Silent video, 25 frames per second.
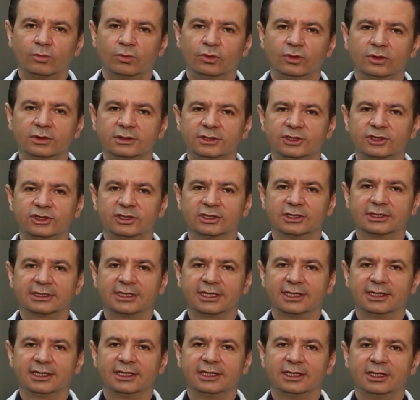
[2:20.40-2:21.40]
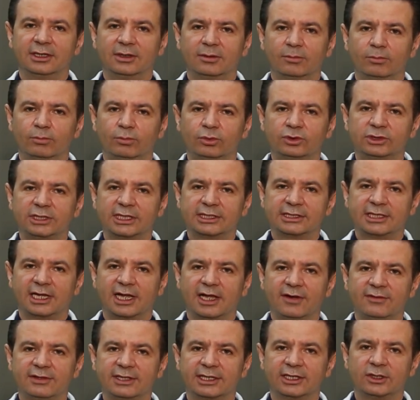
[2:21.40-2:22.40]
Bunun dışında bu
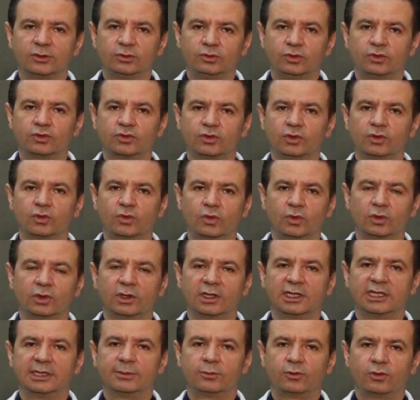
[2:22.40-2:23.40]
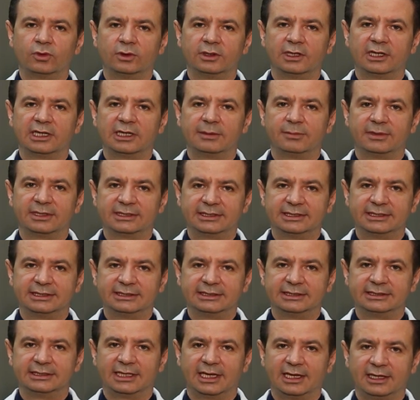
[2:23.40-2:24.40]
tedavileri düzgün kullanılıp
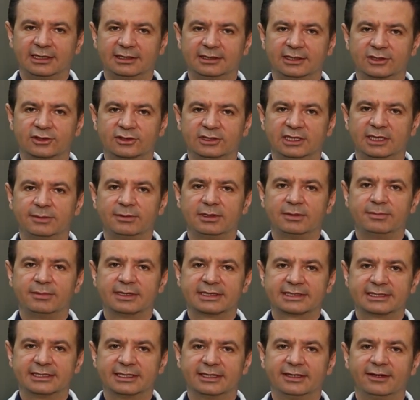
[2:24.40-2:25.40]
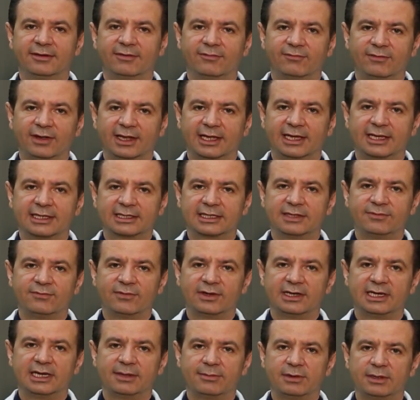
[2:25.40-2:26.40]
kullanılmadığının anlaşılabilmesi ve
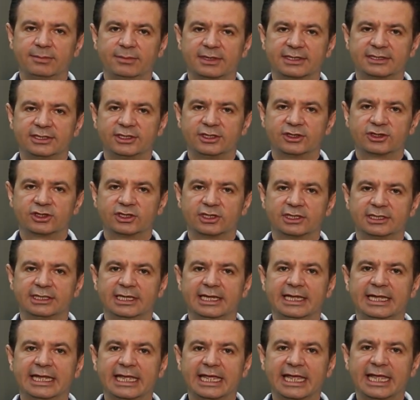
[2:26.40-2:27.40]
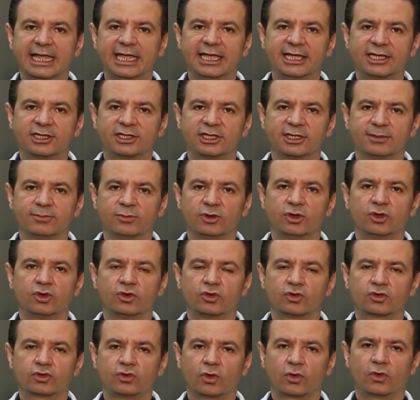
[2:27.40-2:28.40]
eğitim verilebilmesi için eğitim
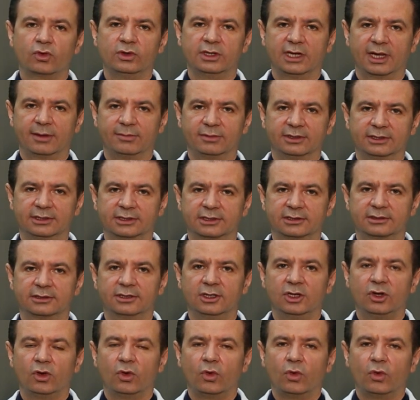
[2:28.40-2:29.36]
çok önemlidir.